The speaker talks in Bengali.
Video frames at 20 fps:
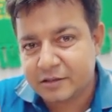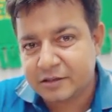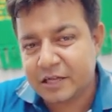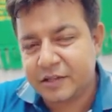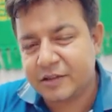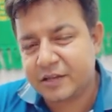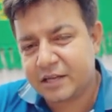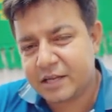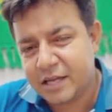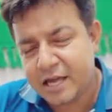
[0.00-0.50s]

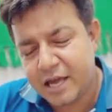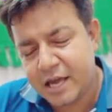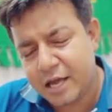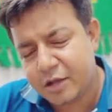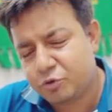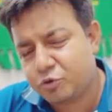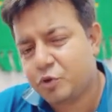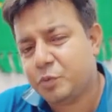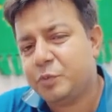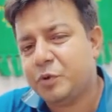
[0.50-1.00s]
তাদেরকে
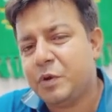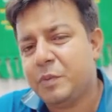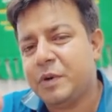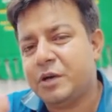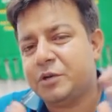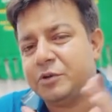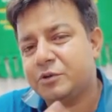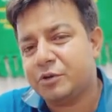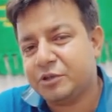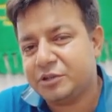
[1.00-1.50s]
এত
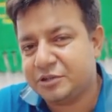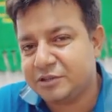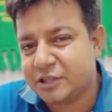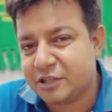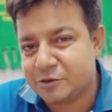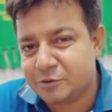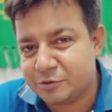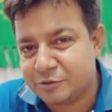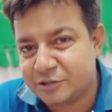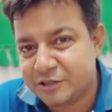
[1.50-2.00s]
পরিমাণ
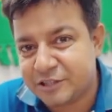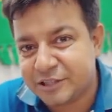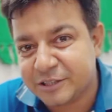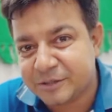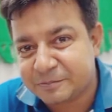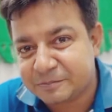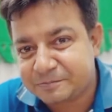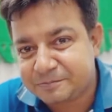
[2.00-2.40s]
টর্চার করছে